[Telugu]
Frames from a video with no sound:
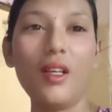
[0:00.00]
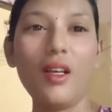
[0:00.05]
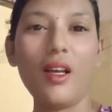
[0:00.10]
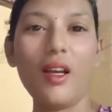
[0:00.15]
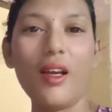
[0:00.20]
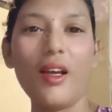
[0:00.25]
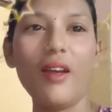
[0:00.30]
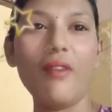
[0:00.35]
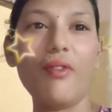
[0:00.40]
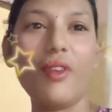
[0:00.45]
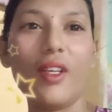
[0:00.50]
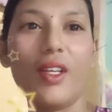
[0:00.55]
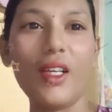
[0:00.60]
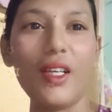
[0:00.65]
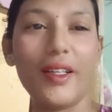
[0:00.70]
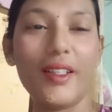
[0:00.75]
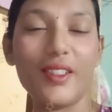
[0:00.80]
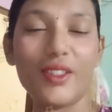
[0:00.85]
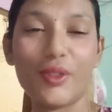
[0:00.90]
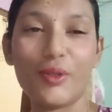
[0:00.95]
హాయ్
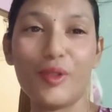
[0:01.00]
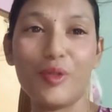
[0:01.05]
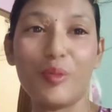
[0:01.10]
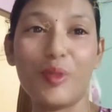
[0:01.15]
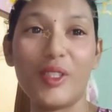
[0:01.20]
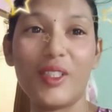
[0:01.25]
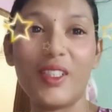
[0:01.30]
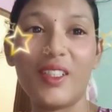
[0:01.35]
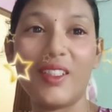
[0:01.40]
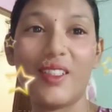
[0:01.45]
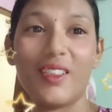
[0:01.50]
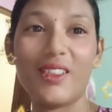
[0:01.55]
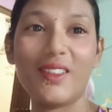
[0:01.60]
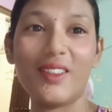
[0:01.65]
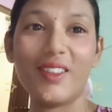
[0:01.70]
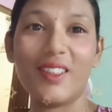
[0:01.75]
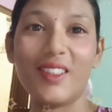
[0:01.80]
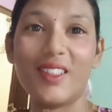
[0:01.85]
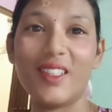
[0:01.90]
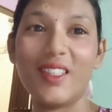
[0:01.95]
ఫ్రెండ్స్ గుడ్ మార్నింగ్
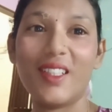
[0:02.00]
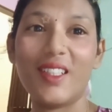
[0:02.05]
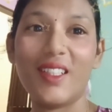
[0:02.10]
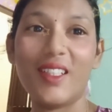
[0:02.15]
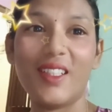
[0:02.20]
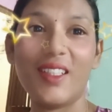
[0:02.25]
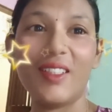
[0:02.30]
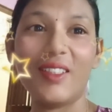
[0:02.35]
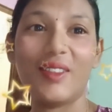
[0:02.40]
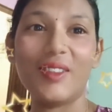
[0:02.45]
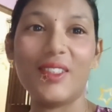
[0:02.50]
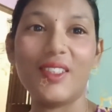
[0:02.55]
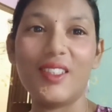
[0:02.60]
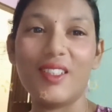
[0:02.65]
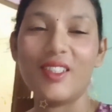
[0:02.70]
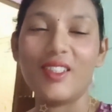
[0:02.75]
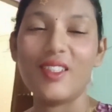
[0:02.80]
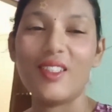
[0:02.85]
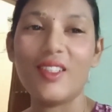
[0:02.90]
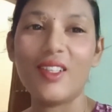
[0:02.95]
అందరికీ
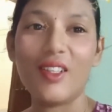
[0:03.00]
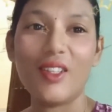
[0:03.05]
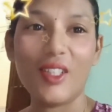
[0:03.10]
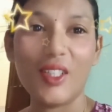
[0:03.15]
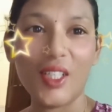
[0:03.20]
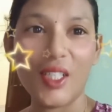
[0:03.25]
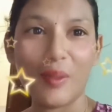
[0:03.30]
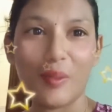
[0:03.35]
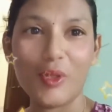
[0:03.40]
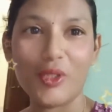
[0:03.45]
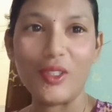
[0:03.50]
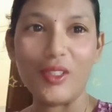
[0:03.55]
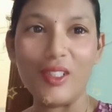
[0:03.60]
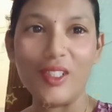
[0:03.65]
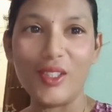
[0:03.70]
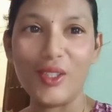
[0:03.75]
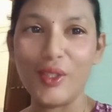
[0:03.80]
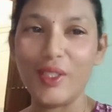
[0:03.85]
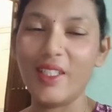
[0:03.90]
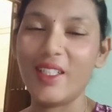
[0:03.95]
అందరికీ ముందుగా
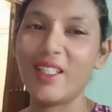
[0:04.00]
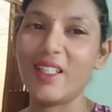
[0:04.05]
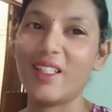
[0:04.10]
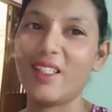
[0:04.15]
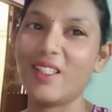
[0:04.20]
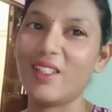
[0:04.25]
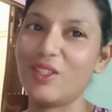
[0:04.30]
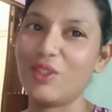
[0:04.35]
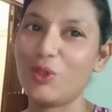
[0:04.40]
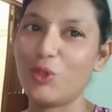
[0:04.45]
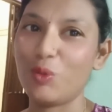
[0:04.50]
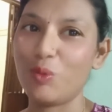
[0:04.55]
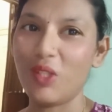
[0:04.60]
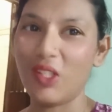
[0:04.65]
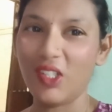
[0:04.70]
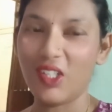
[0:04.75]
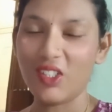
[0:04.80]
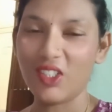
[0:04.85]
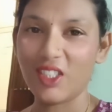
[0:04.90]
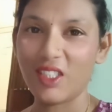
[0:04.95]
తొలి ఏకదశి
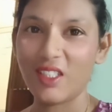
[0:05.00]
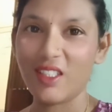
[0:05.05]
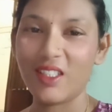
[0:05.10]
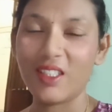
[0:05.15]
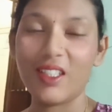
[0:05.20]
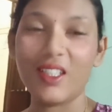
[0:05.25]
శుభాకాంక్షలు అండి